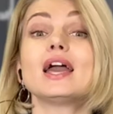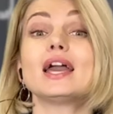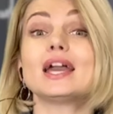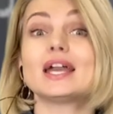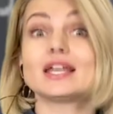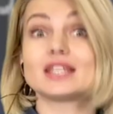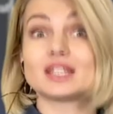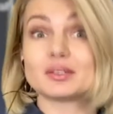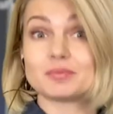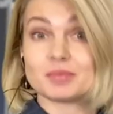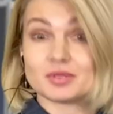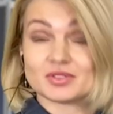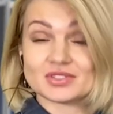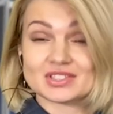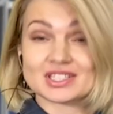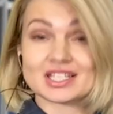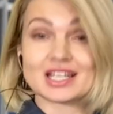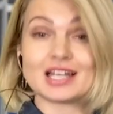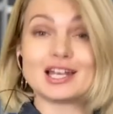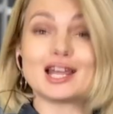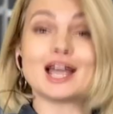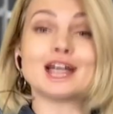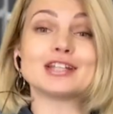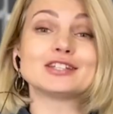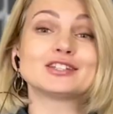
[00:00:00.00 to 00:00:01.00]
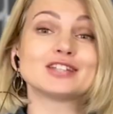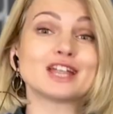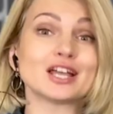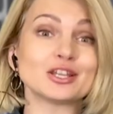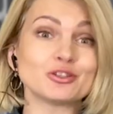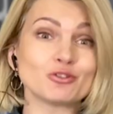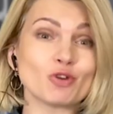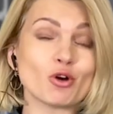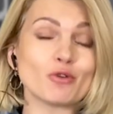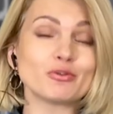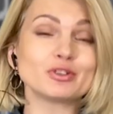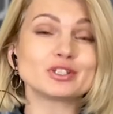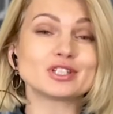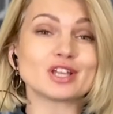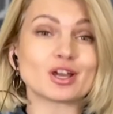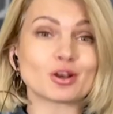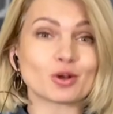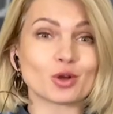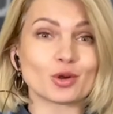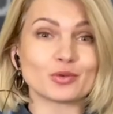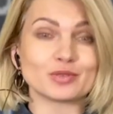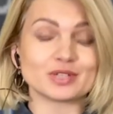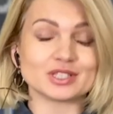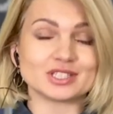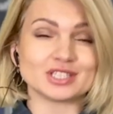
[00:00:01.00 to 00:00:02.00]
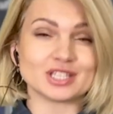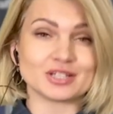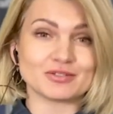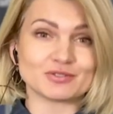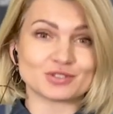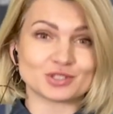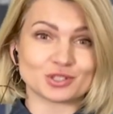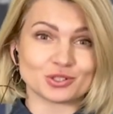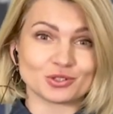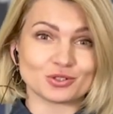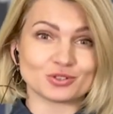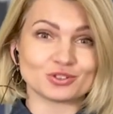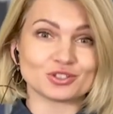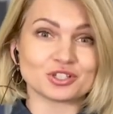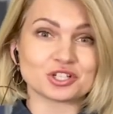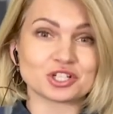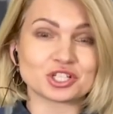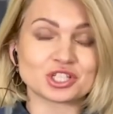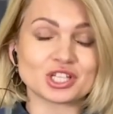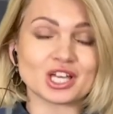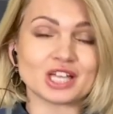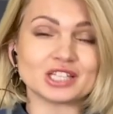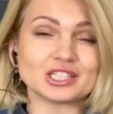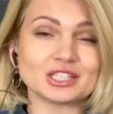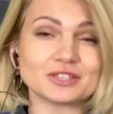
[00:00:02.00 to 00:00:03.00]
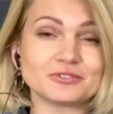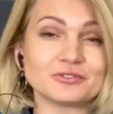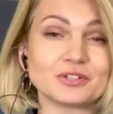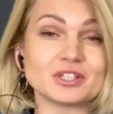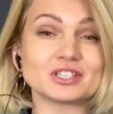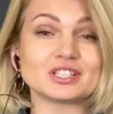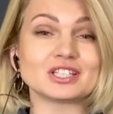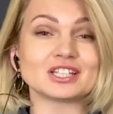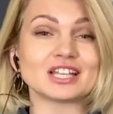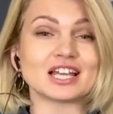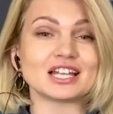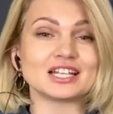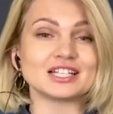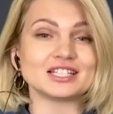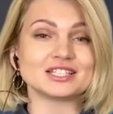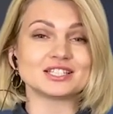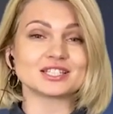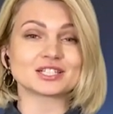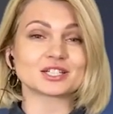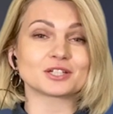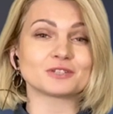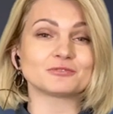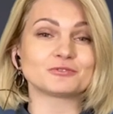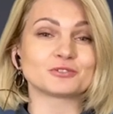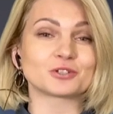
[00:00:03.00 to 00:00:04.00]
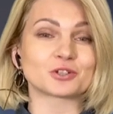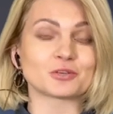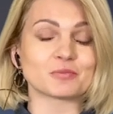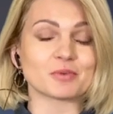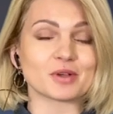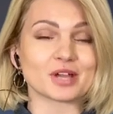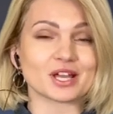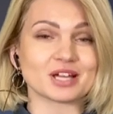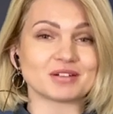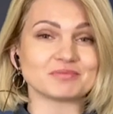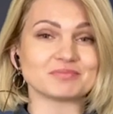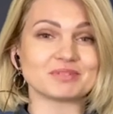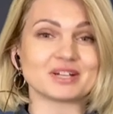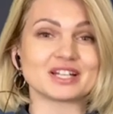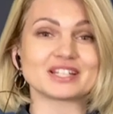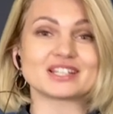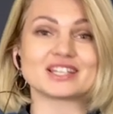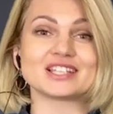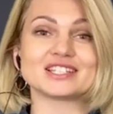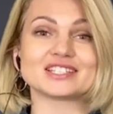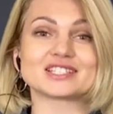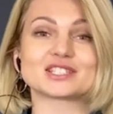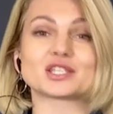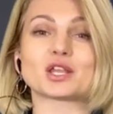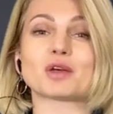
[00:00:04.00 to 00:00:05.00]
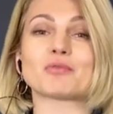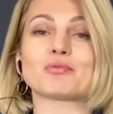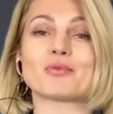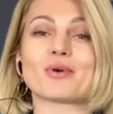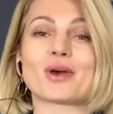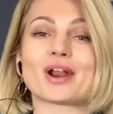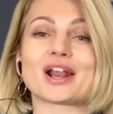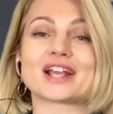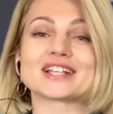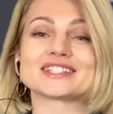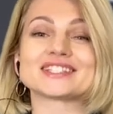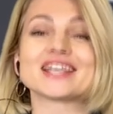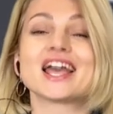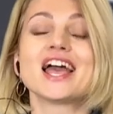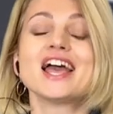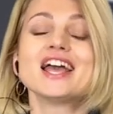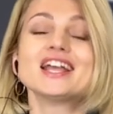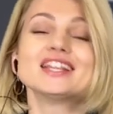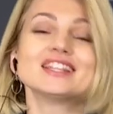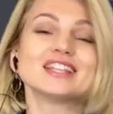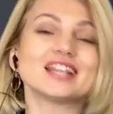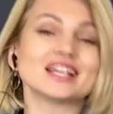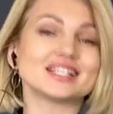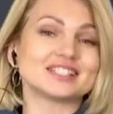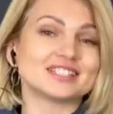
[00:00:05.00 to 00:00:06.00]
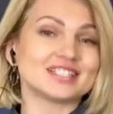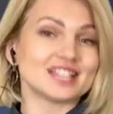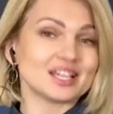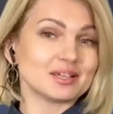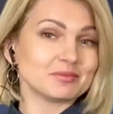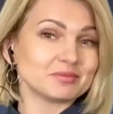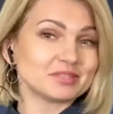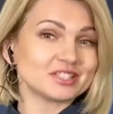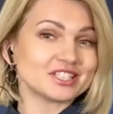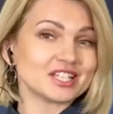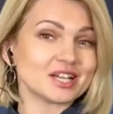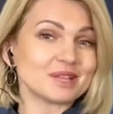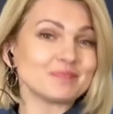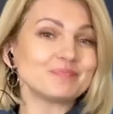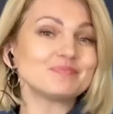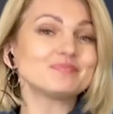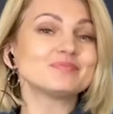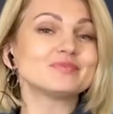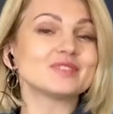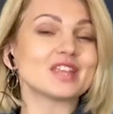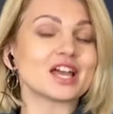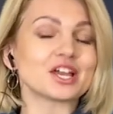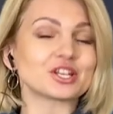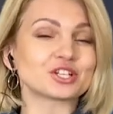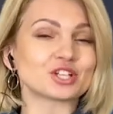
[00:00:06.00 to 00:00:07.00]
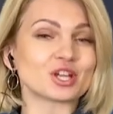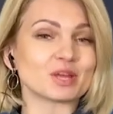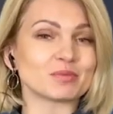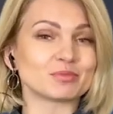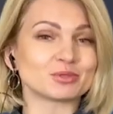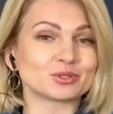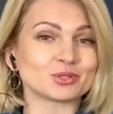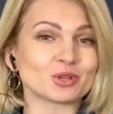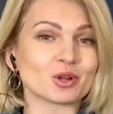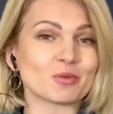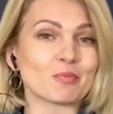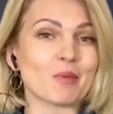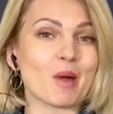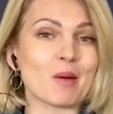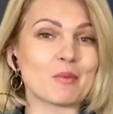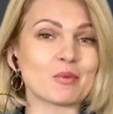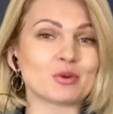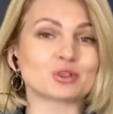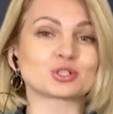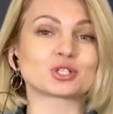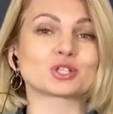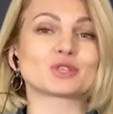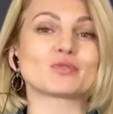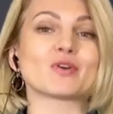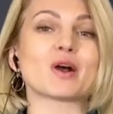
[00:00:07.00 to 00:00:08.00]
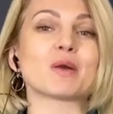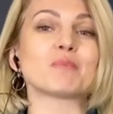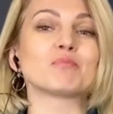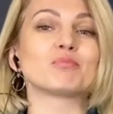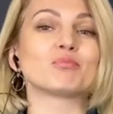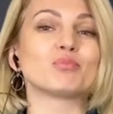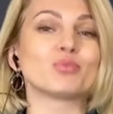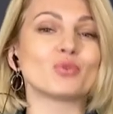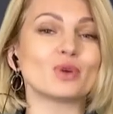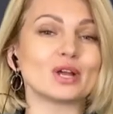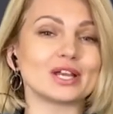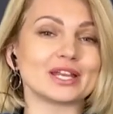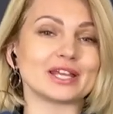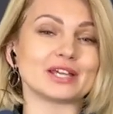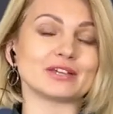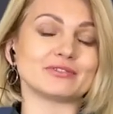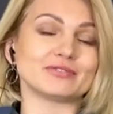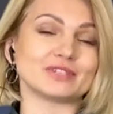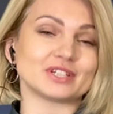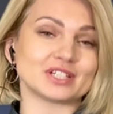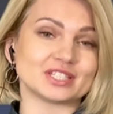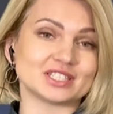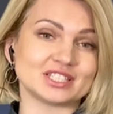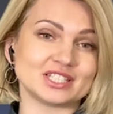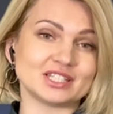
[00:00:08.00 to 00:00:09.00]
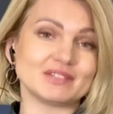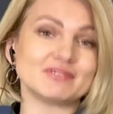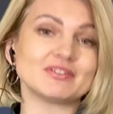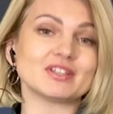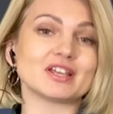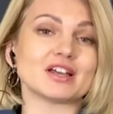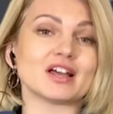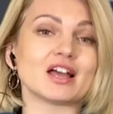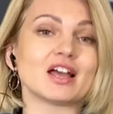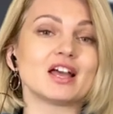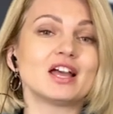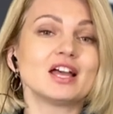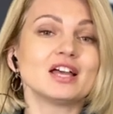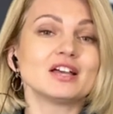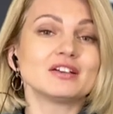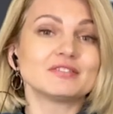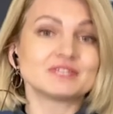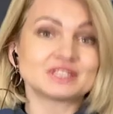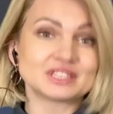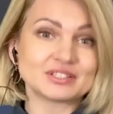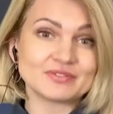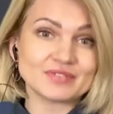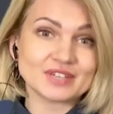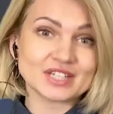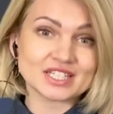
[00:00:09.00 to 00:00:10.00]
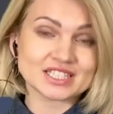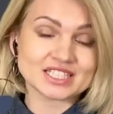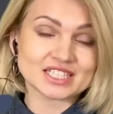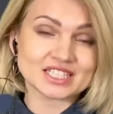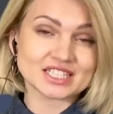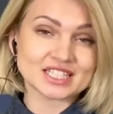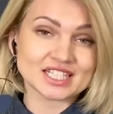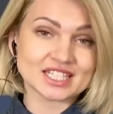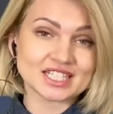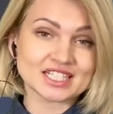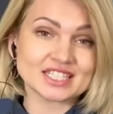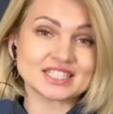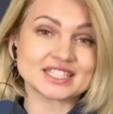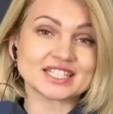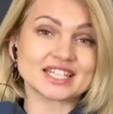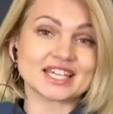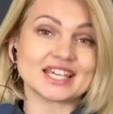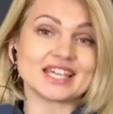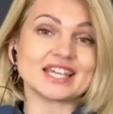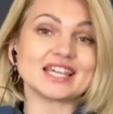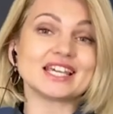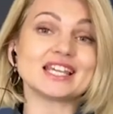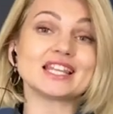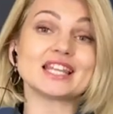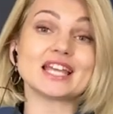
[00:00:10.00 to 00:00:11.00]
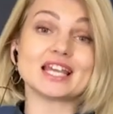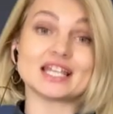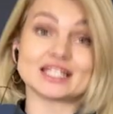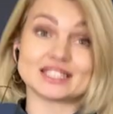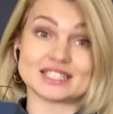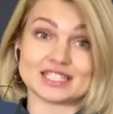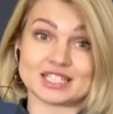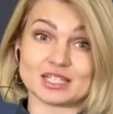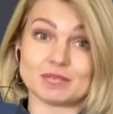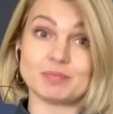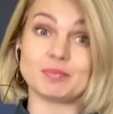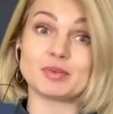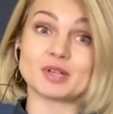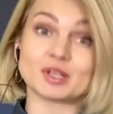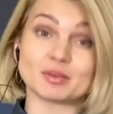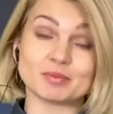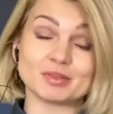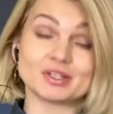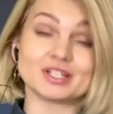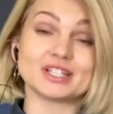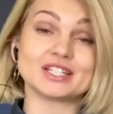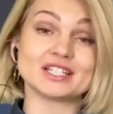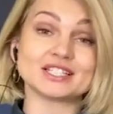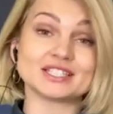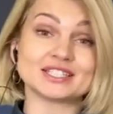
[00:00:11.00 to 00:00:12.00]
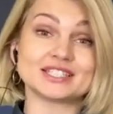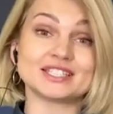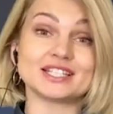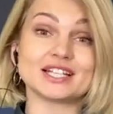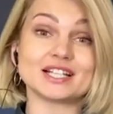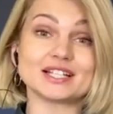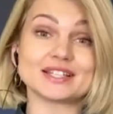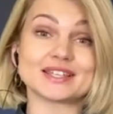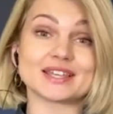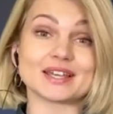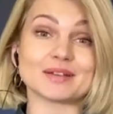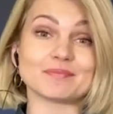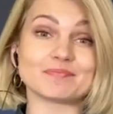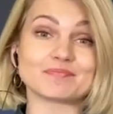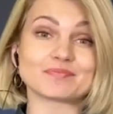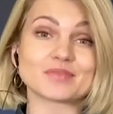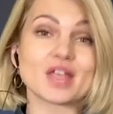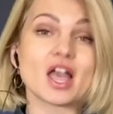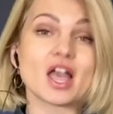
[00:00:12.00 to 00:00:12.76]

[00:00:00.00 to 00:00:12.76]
Это был взгляд на новый торговый день в Соединенных Штатах от аналитиков группы компании InstaForex. Надеемся, наш обзор поможет вам более эффективно взвесить риски и найти прибыльные сделки.